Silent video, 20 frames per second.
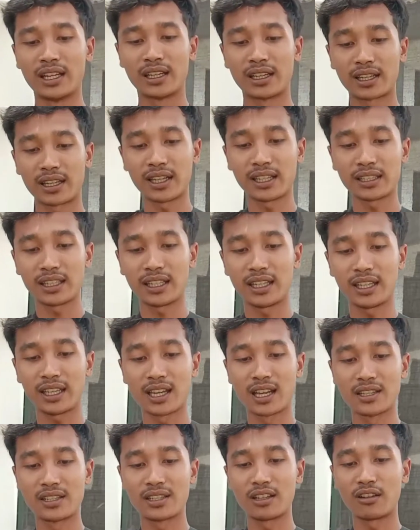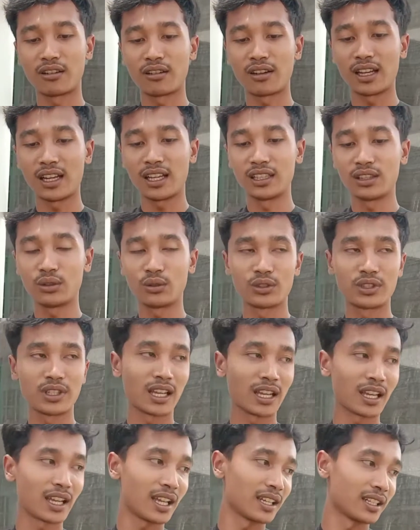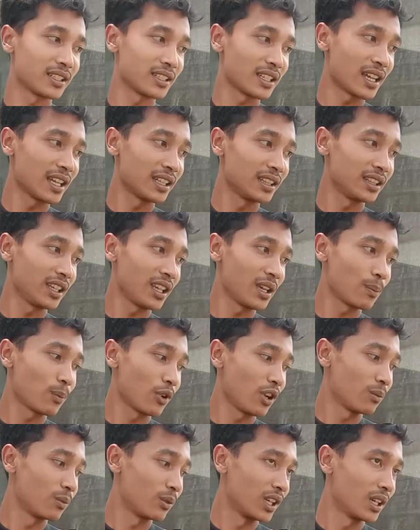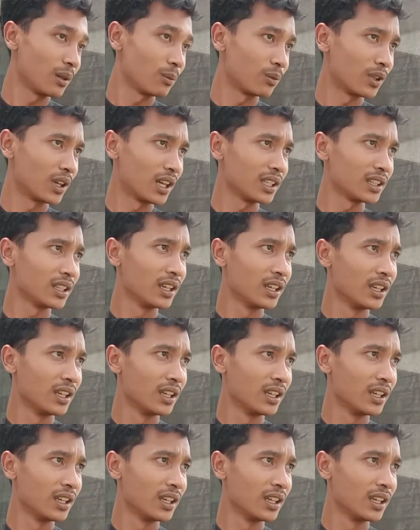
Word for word: red legacy lokalan tuh silakan cantik pun bunda buat